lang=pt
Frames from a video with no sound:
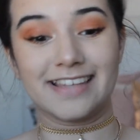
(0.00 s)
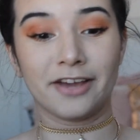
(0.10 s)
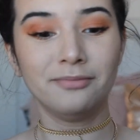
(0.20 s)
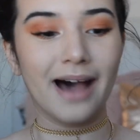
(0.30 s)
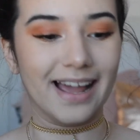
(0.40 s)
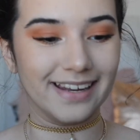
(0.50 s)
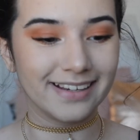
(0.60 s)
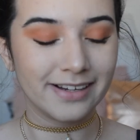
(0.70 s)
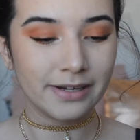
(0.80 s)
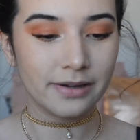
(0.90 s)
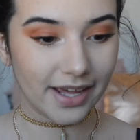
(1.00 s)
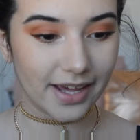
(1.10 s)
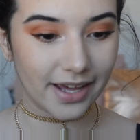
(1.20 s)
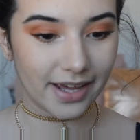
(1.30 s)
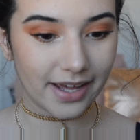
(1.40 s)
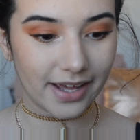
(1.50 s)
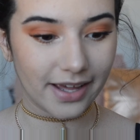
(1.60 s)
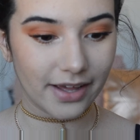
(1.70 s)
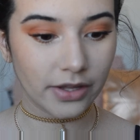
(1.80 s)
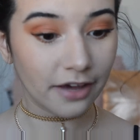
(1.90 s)
Segue o baile.
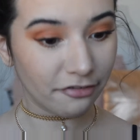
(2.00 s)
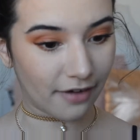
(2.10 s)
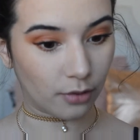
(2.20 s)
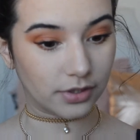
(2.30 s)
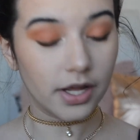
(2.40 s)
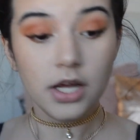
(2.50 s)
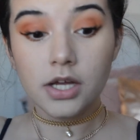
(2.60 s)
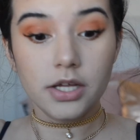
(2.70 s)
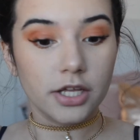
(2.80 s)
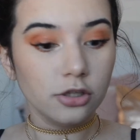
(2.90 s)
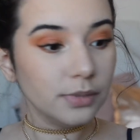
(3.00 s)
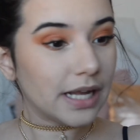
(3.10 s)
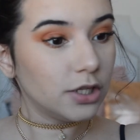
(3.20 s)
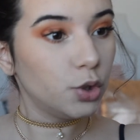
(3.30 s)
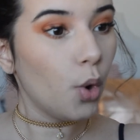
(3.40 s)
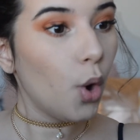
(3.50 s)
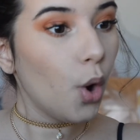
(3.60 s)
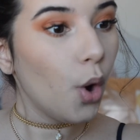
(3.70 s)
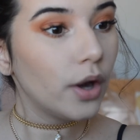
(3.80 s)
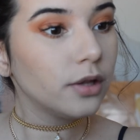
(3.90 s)
É... O que que falta?
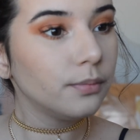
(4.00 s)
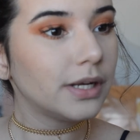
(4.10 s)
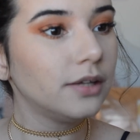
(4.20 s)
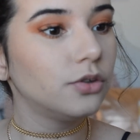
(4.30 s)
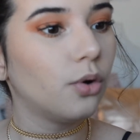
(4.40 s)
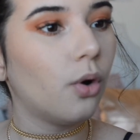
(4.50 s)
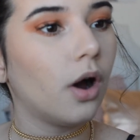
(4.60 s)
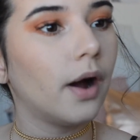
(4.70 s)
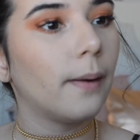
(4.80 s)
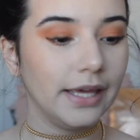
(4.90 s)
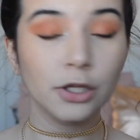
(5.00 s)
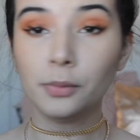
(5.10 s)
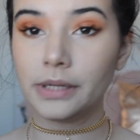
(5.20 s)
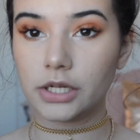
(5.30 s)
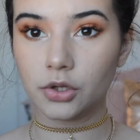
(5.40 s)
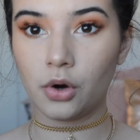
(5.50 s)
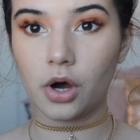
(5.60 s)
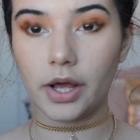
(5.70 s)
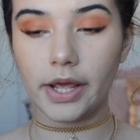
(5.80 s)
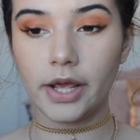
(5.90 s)
Iluminador, iluminador.
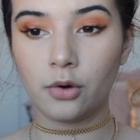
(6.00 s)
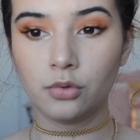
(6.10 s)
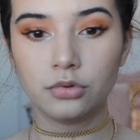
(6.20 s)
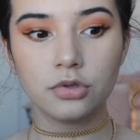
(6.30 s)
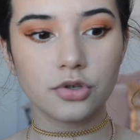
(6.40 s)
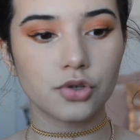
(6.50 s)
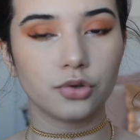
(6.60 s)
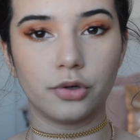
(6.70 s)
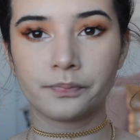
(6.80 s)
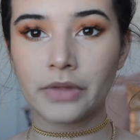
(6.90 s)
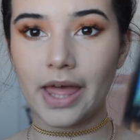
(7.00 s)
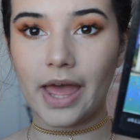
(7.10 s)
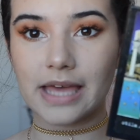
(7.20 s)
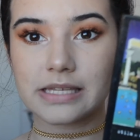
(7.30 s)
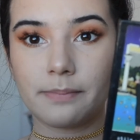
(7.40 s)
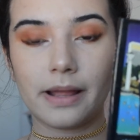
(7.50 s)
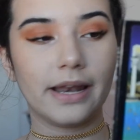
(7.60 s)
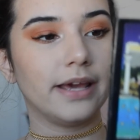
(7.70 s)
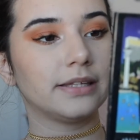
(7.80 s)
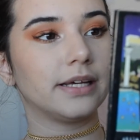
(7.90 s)
Iluminador, eu uso essa
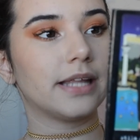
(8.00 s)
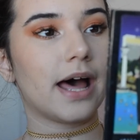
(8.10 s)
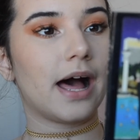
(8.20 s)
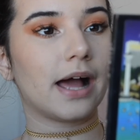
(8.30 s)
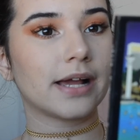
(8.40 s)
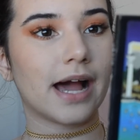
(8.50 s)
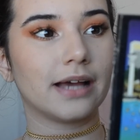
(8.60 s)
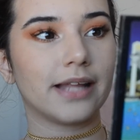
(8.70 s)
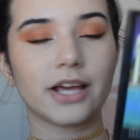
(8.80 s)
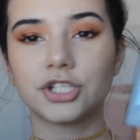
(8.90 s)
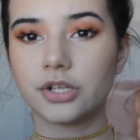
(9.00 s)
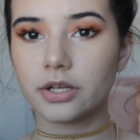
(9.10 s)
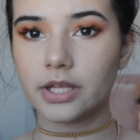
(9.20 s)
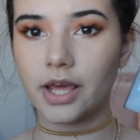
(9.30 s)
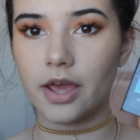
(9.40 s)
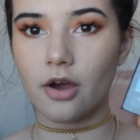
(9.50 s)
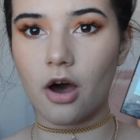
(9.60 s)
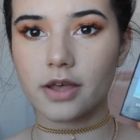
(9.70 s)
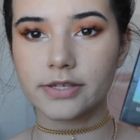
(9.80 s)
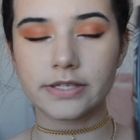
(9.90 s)
paleta da Kardashian
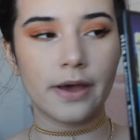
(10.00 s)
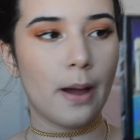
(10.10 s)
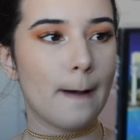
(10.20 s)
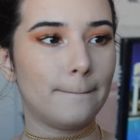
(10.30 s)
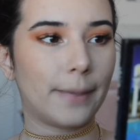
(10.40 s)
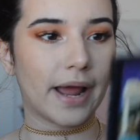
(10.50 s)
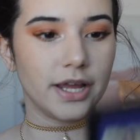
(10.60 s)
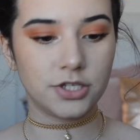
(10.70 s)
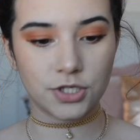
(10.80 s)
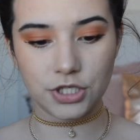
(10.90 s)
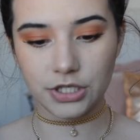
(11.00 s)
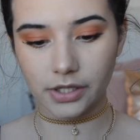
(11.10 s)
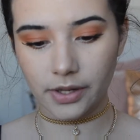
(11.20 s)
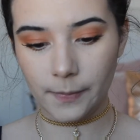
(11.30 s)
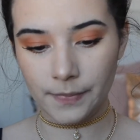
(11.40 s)
Chaos pra Estila